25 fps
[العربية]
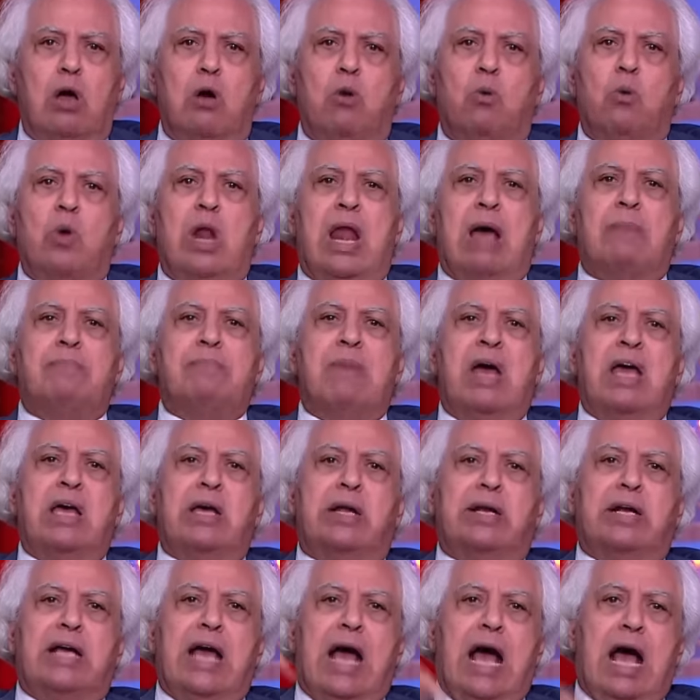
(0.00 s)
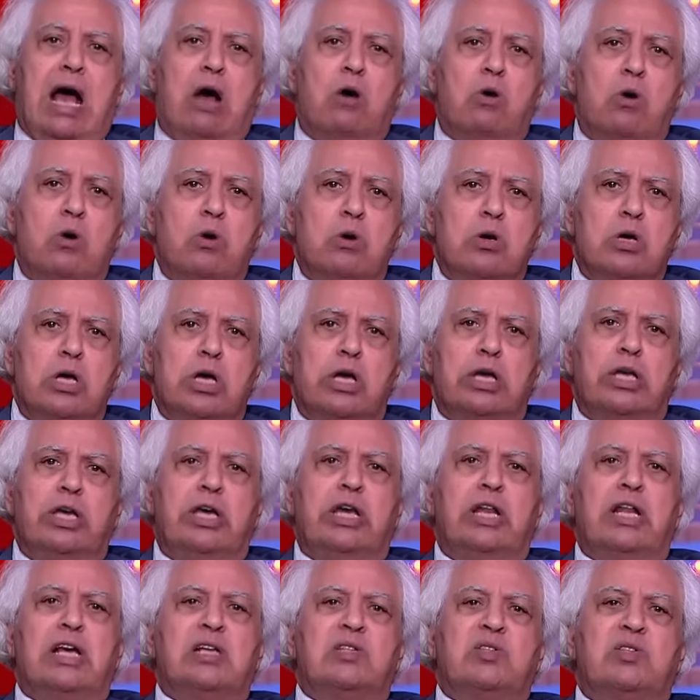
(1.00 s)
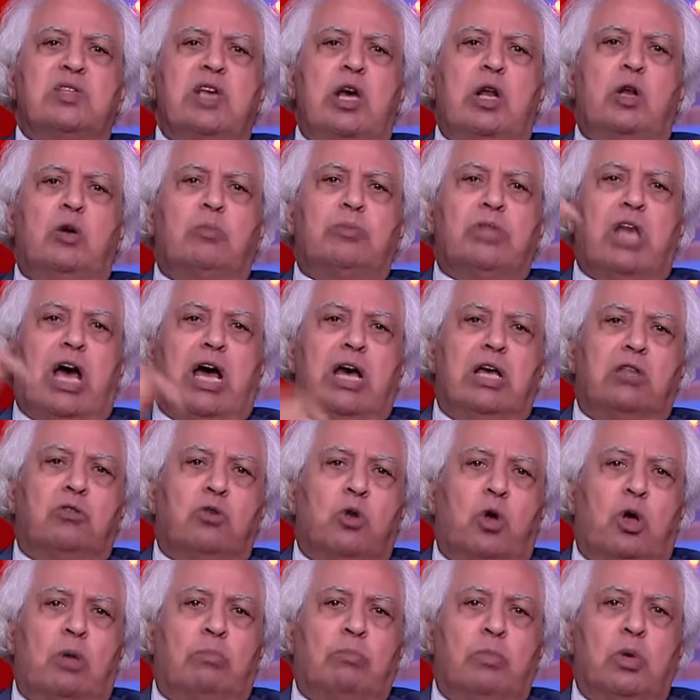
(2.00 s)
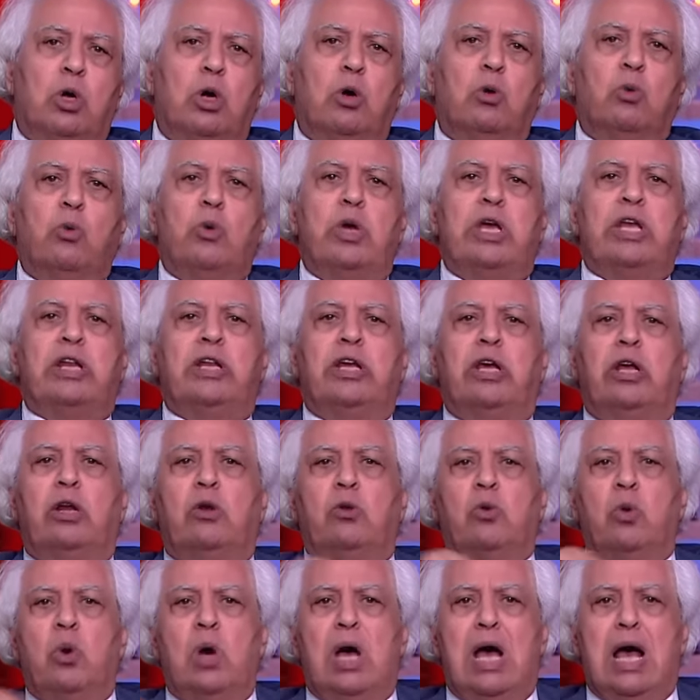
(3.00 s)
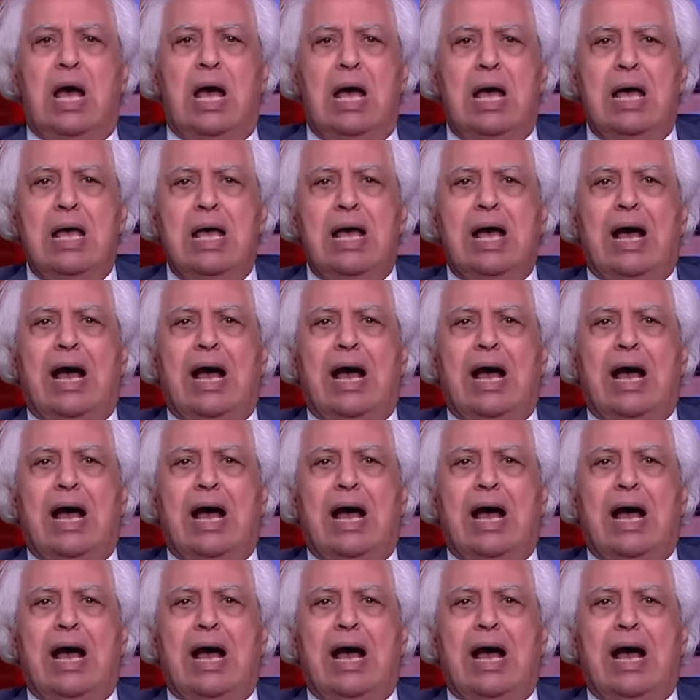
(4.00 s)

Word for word: ولما يرجعوا ينزلوا بضاعتهم وينقلوها